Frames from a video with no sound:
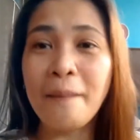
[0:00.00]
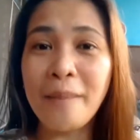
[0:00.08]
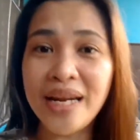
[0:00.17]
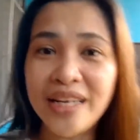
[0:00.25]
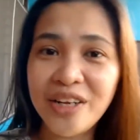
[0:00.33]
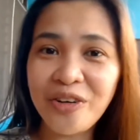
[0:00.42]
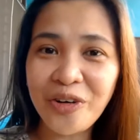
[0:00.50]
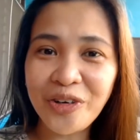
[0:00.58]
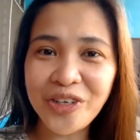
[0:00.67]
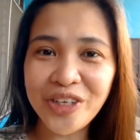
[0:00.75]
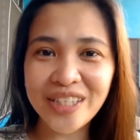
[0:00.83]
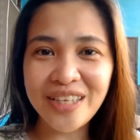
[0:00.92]
Bali,
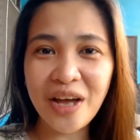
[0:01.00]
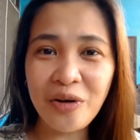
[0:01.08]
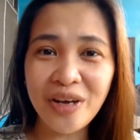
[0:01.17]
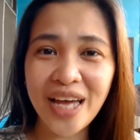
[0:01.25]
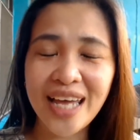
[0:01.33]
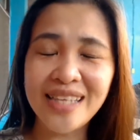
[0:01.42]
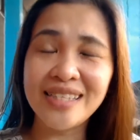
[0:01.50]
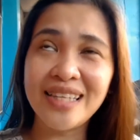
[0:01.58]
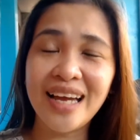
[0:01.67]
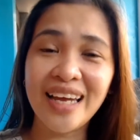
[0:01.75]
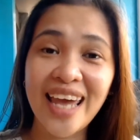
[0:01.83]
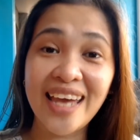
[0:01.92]
nag-order kasi ako guys
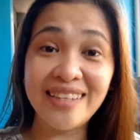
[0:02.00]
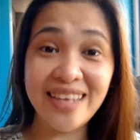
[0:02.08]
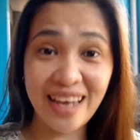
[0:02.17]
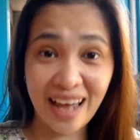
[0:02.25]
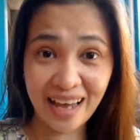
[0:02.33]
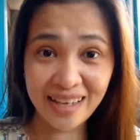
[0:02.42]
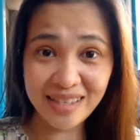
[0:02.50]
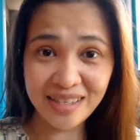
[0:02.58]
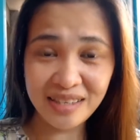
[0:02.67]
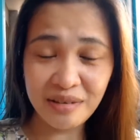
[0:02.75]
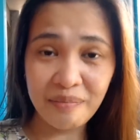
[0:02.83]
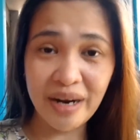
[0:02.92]
ng
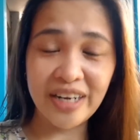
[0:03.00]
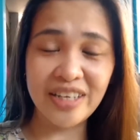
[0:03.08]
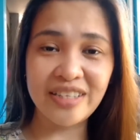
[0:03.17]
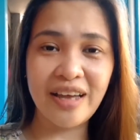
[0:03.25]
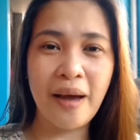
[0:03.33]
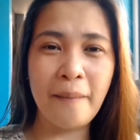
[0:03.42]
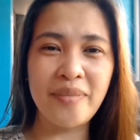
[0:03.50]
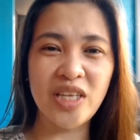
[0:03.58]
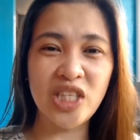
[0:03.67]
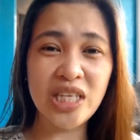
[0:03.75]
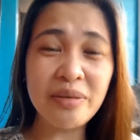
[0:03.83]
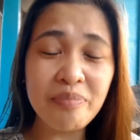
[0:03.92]
Anycast para sa
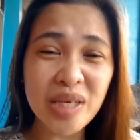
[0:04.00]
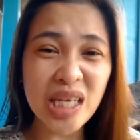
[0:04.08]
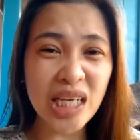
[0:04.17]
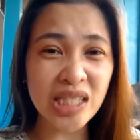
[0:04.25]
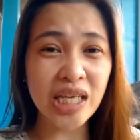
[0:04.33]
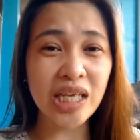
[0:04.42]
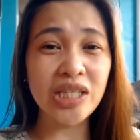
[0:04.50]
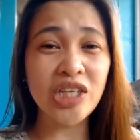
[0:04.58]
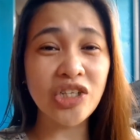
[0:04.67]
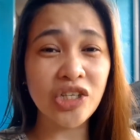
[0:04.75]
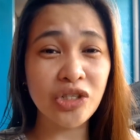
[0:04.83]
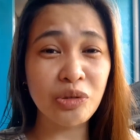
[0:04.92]
aming TV kasi
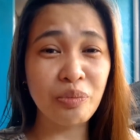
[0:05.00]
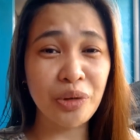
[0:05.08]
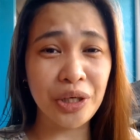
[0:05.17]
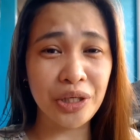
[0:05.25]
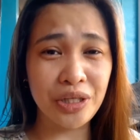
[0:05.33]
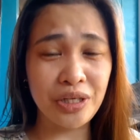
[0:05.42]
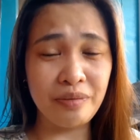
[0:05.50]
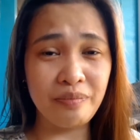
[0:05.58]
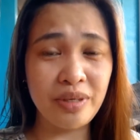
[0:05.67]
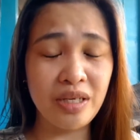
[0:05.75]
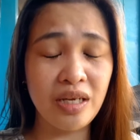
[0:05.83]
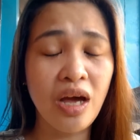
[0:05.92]
hindi siya smart
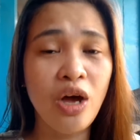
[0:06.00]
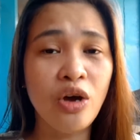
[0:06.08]
TV.